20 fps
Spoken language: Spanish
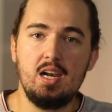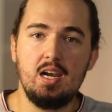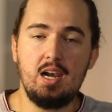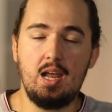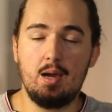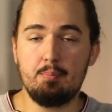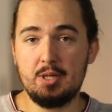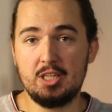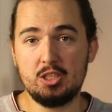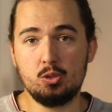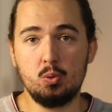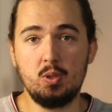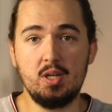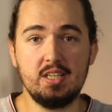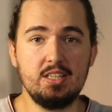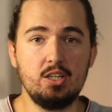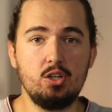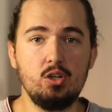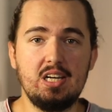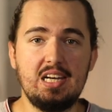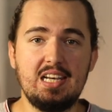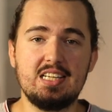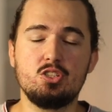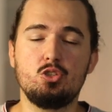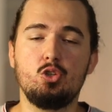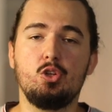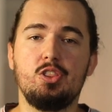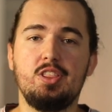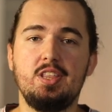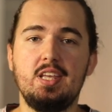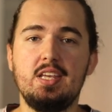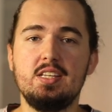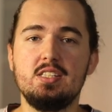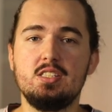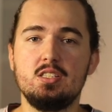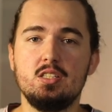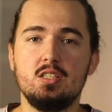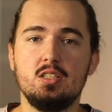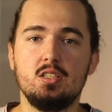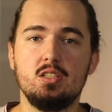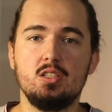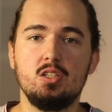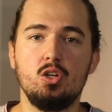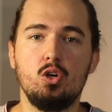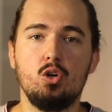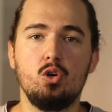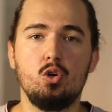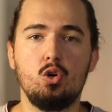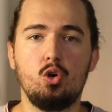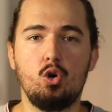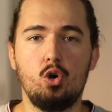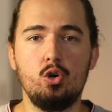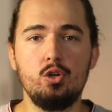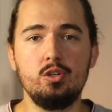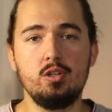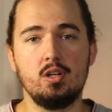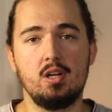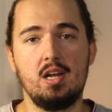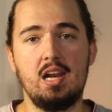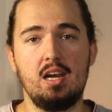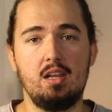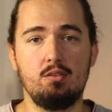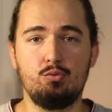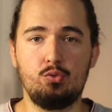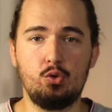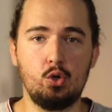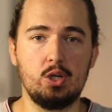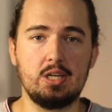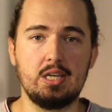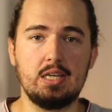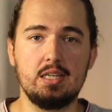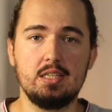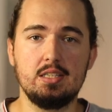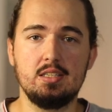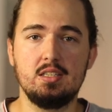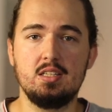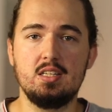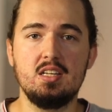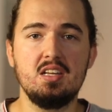La apertura quiero que la asociéis con el enfoque.